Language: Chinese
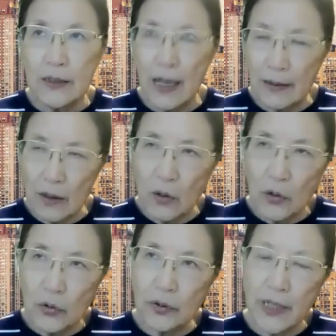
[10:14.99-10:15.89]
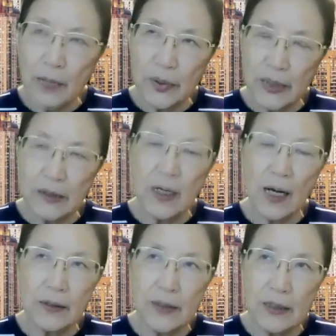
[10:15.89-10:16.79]
才能够有这样平
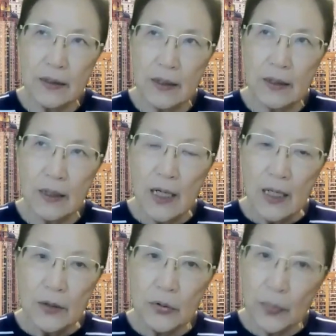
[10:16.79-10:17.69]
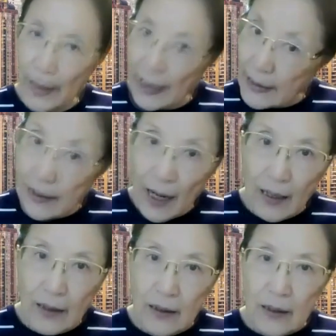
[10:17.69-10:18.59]
常心的去培养？